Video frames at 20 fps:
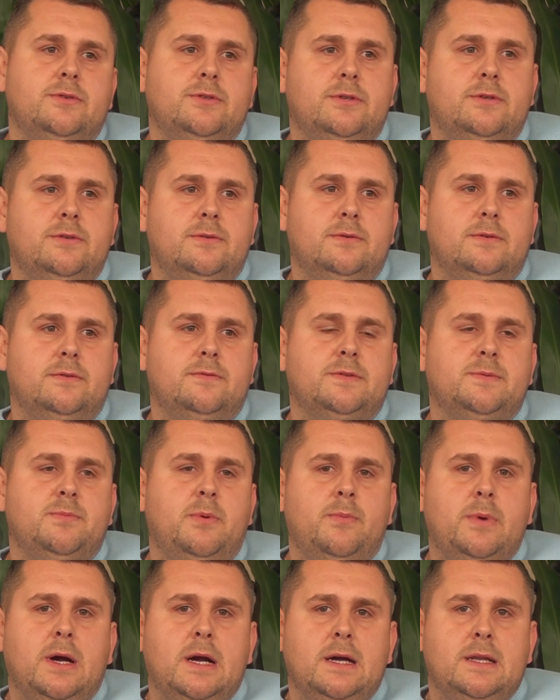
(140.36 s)
dużo
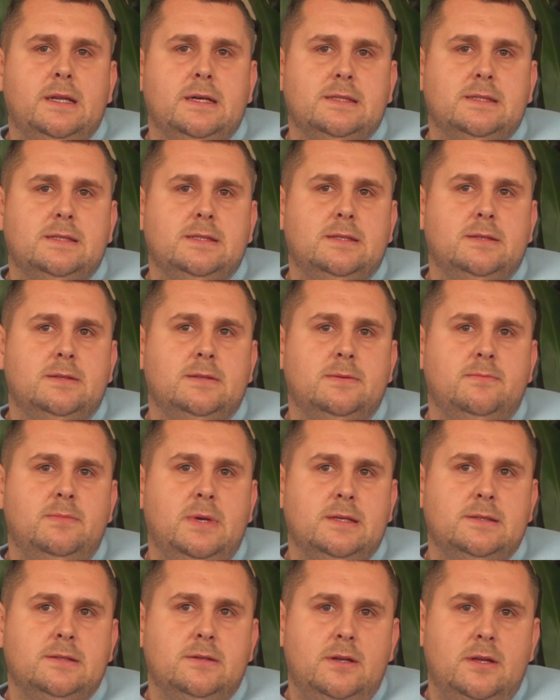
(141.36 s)
wspomaga nas
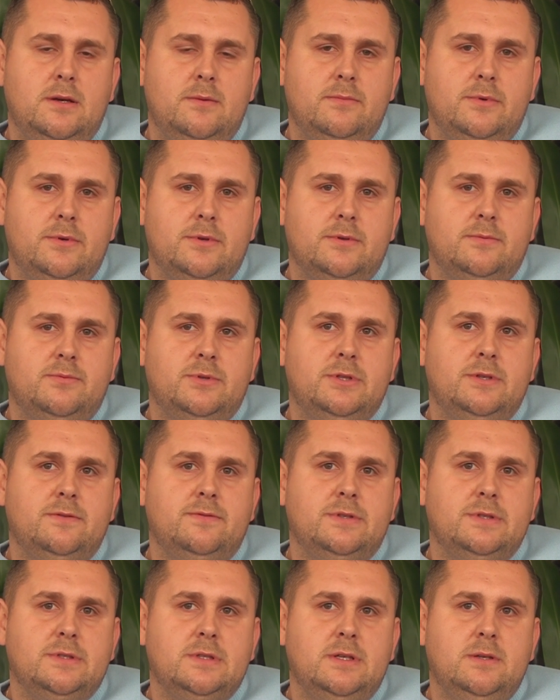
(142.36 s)
miasto Lęborg, przede
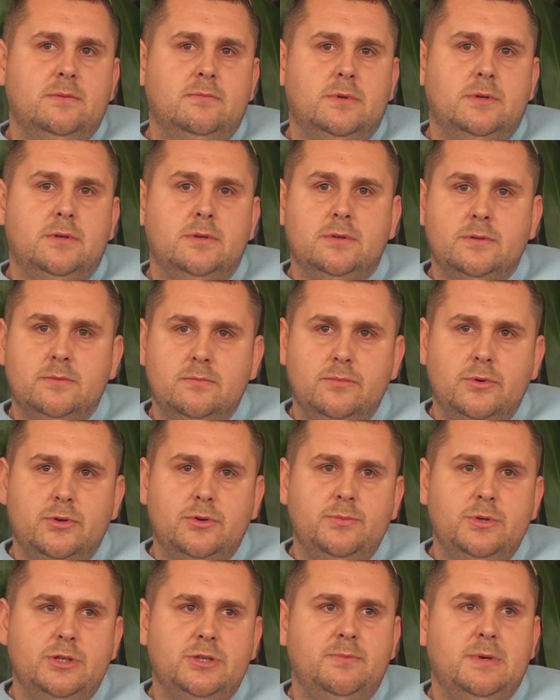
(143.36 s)
wszystkim
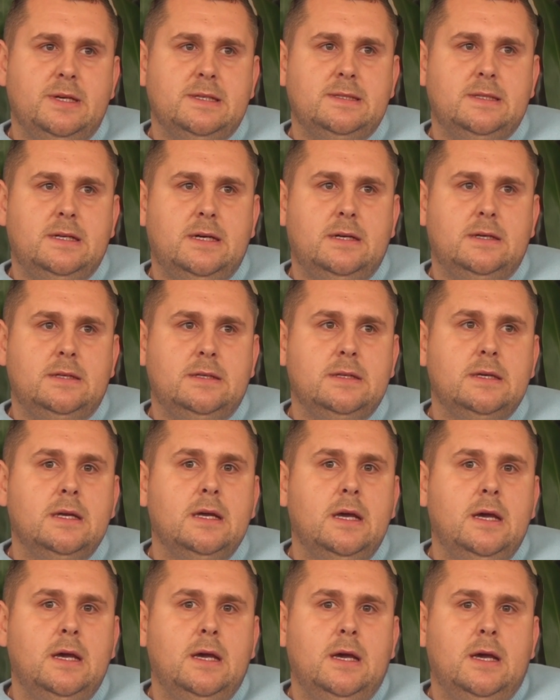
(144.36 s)
burmistrz miasta
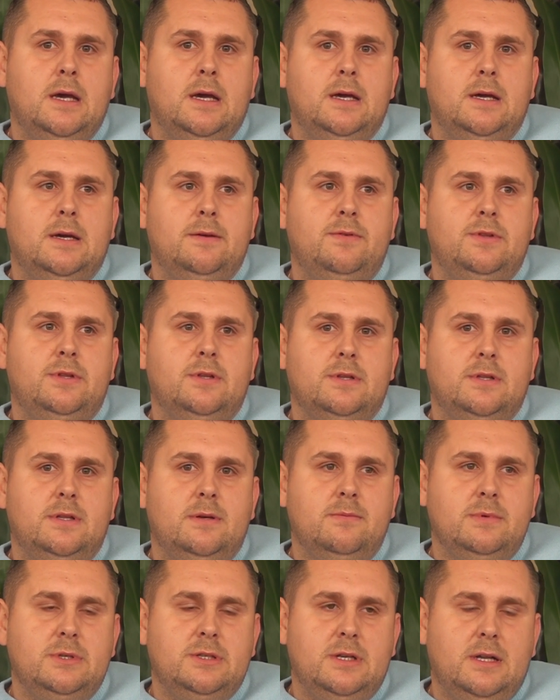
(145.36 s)
e, Witold
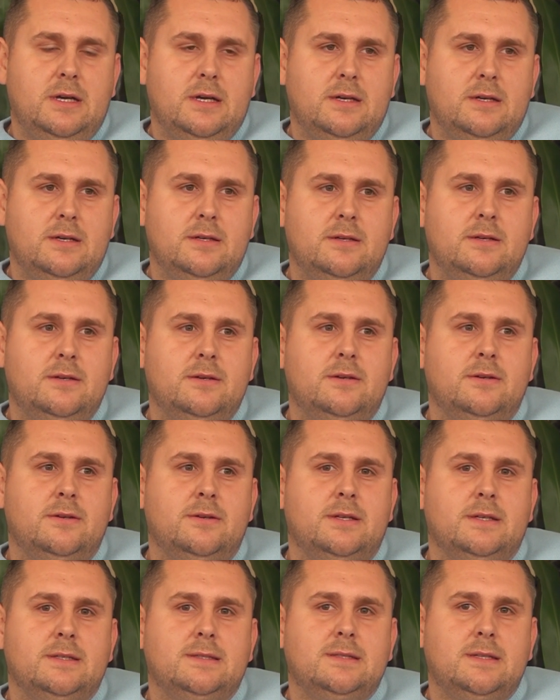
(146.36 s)
Namyślak
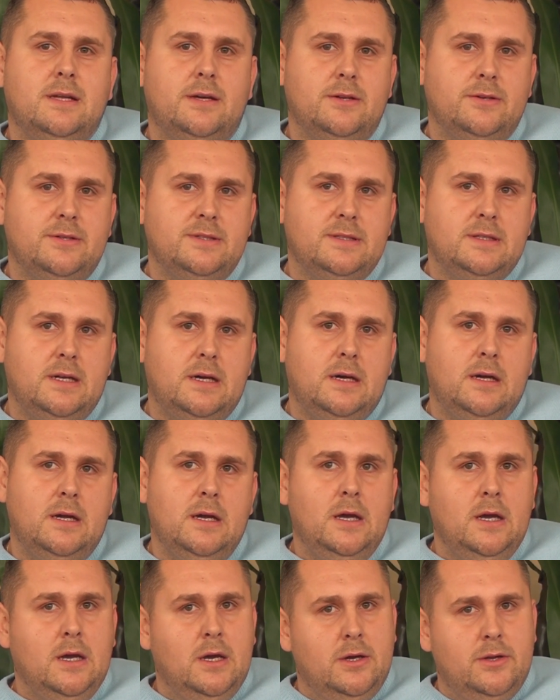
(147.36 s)
oraz starosta.
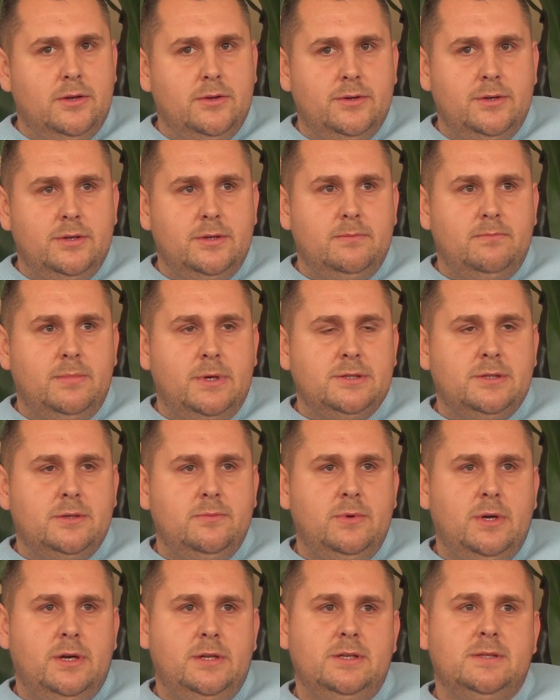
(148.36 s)
No i bardzo
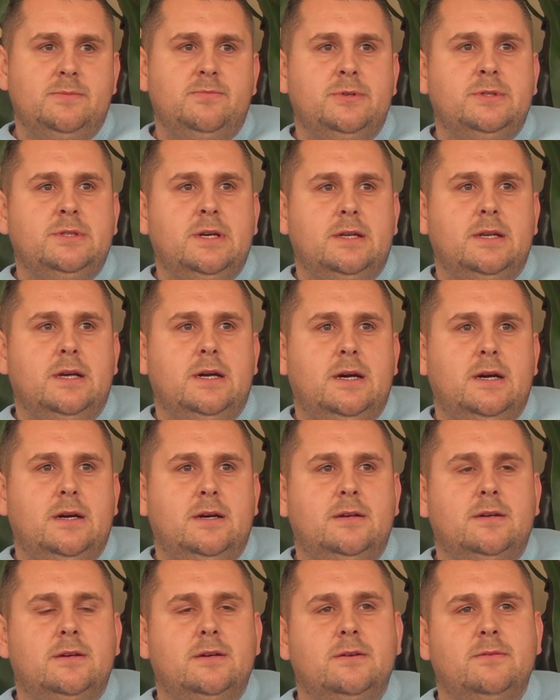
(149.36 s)
miła niespodzianka,
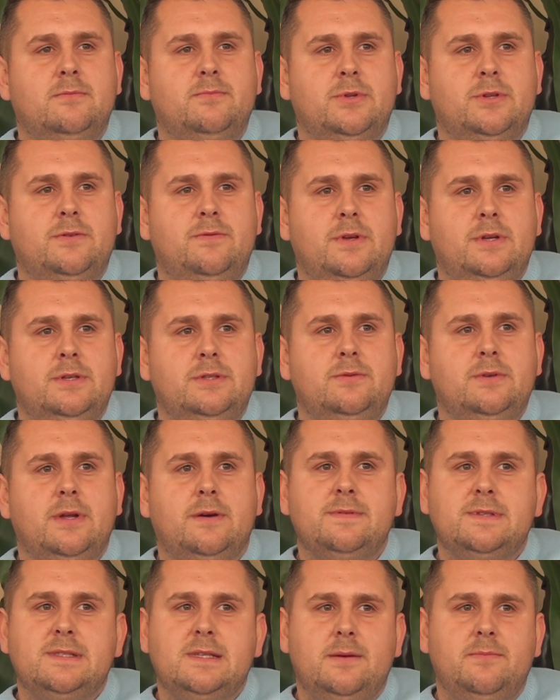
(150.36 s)
potwierdził
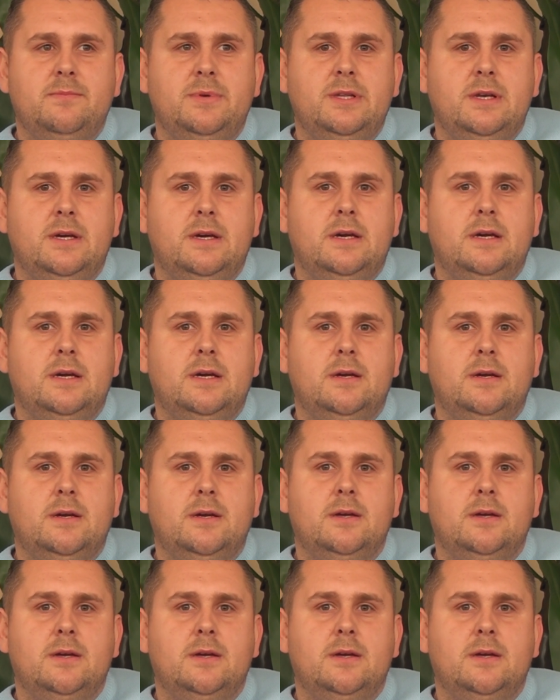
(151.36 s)
nam wstępnie